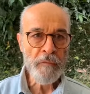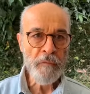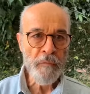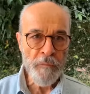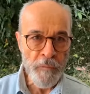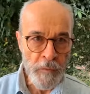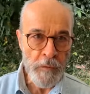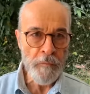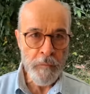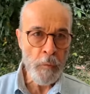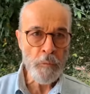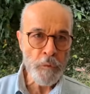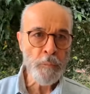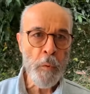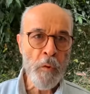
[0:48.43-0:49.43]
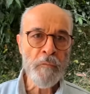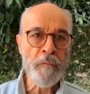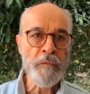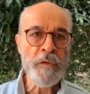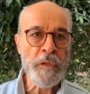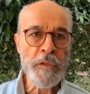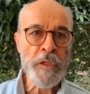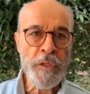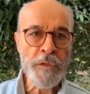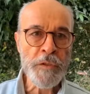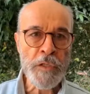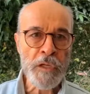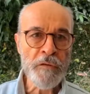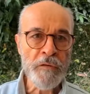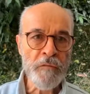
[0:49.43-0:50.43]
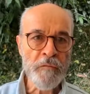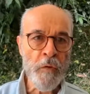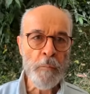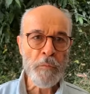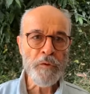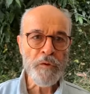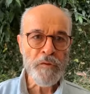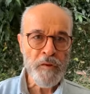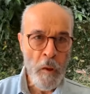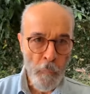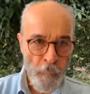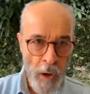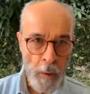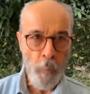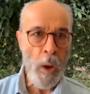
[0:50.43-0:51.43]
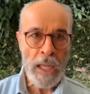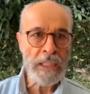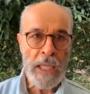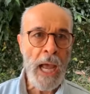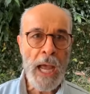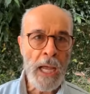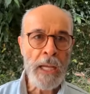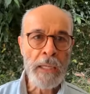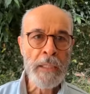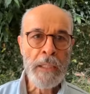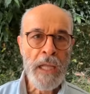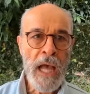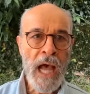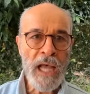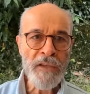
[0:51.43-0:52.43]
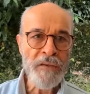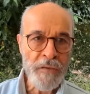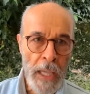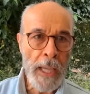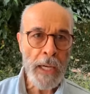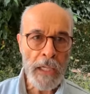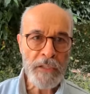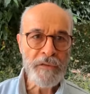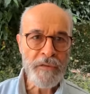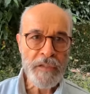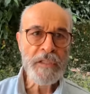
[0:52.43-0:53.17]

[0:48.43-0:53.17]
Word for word: Viva os povos indígenas, vamos salvaguardar às terras